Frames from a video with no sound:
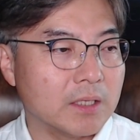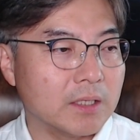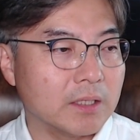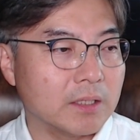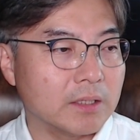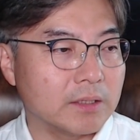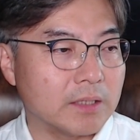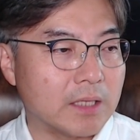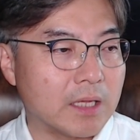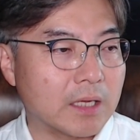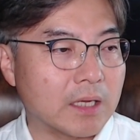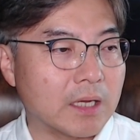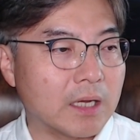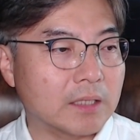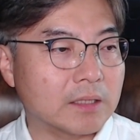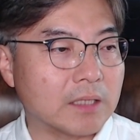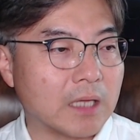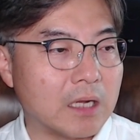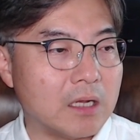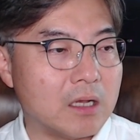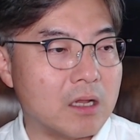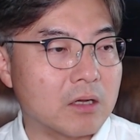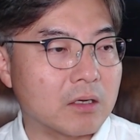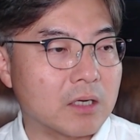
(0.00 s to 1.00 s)
내가
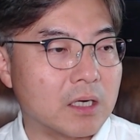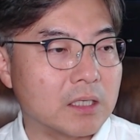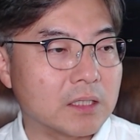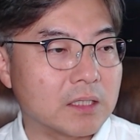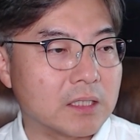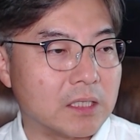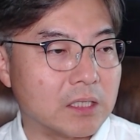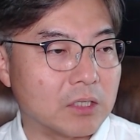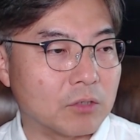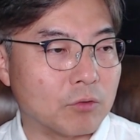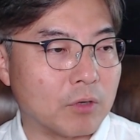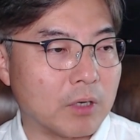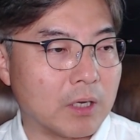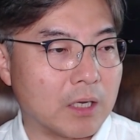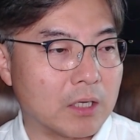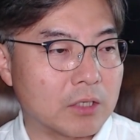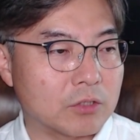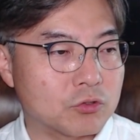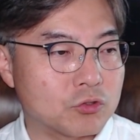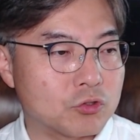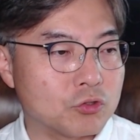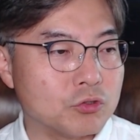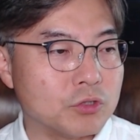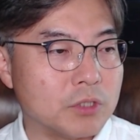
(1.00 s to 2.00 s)
달려갈 길과
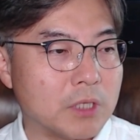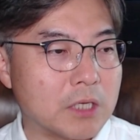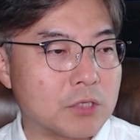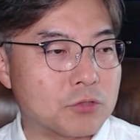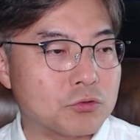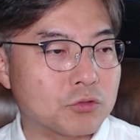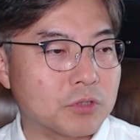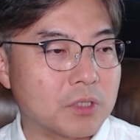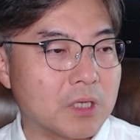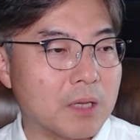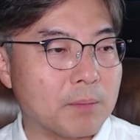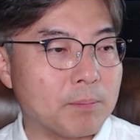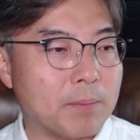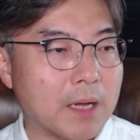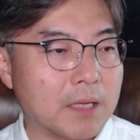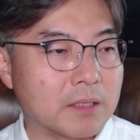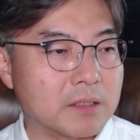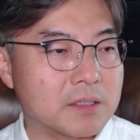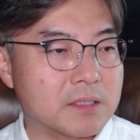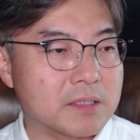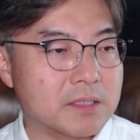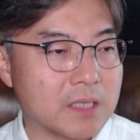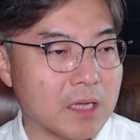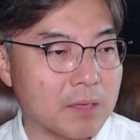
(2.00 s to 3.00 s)
주 예수께
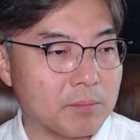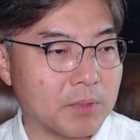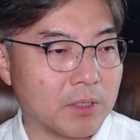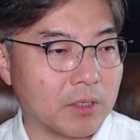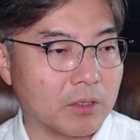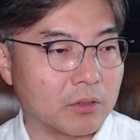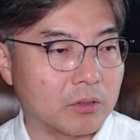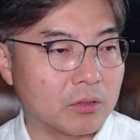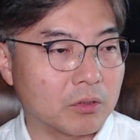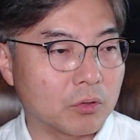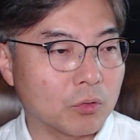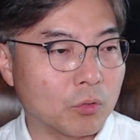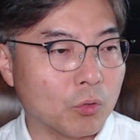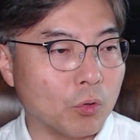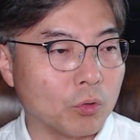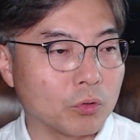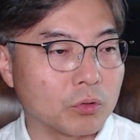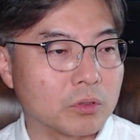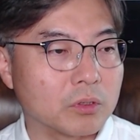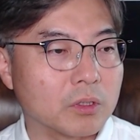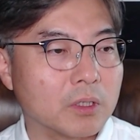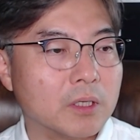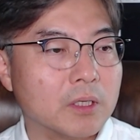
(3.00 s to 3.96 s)
받은 사명 곧